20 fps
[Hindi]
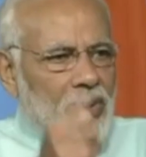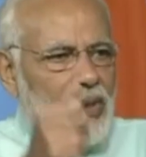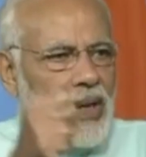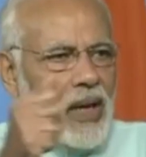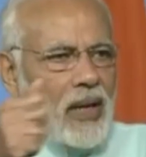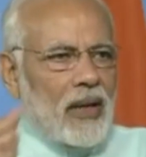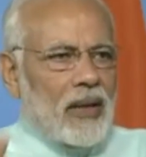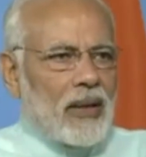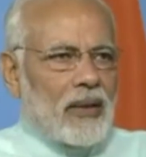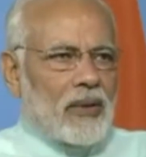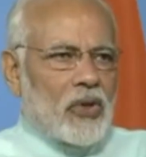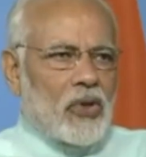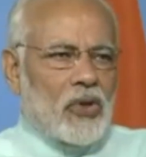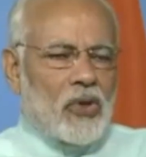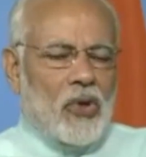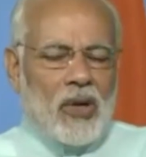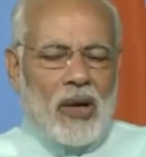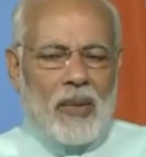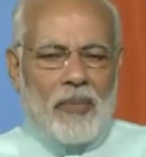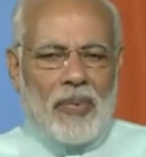सारी
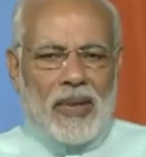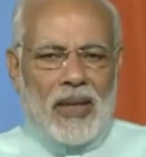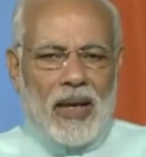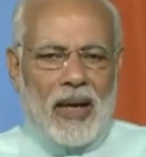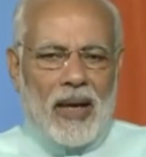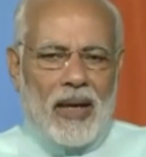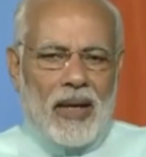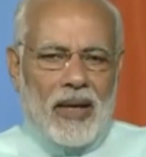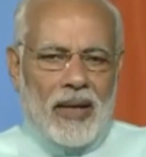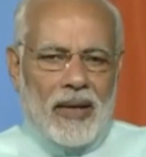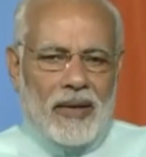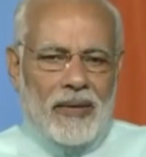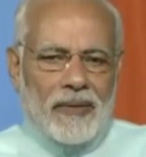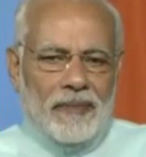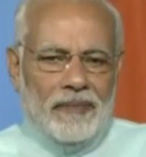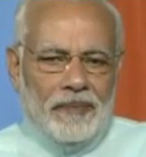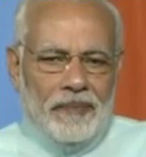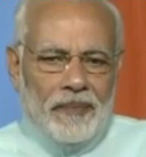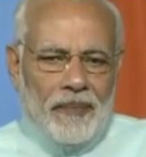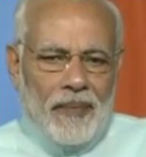चीज़ों का पता है
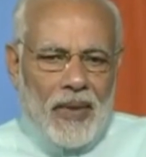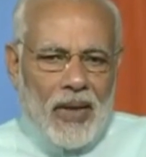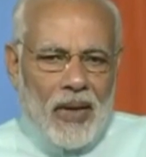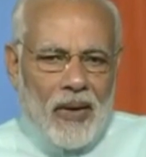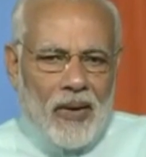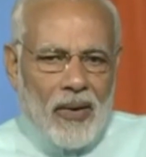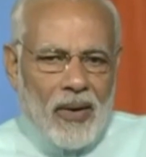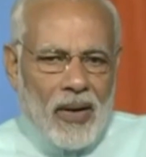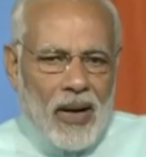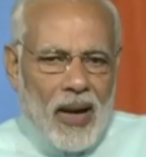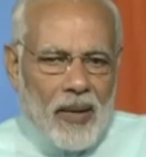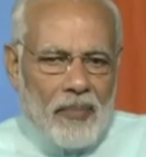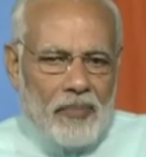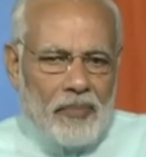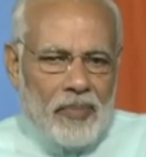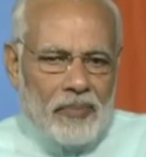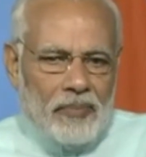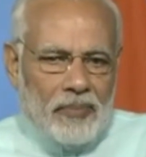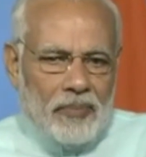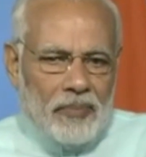और आप
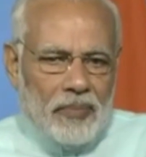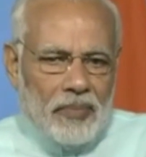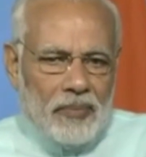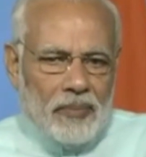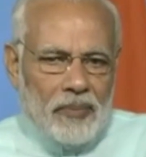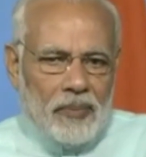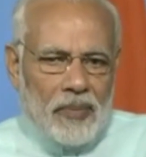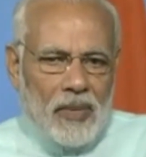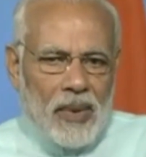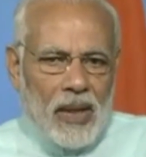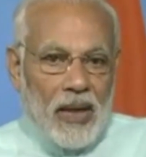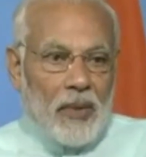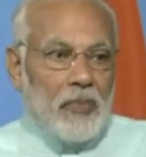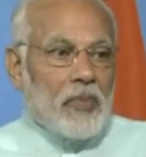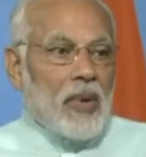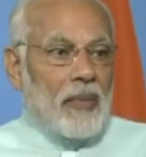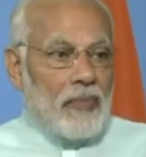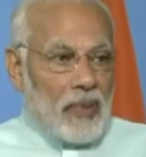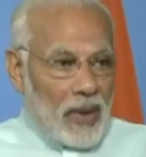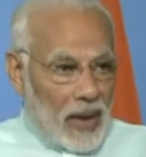गरीब
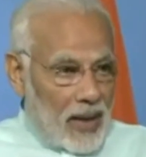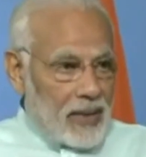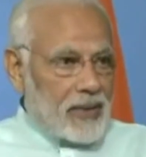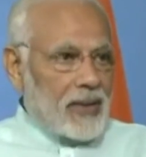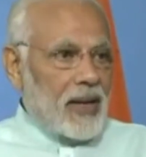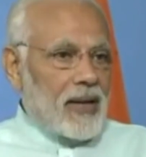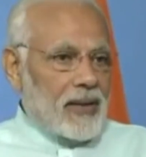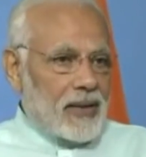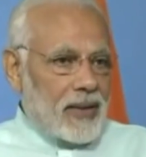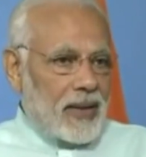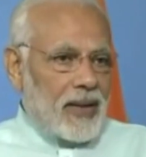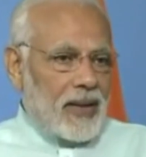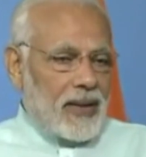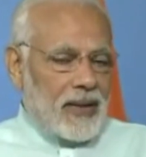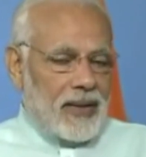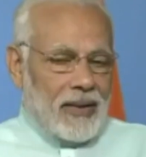का भला चाहते हैं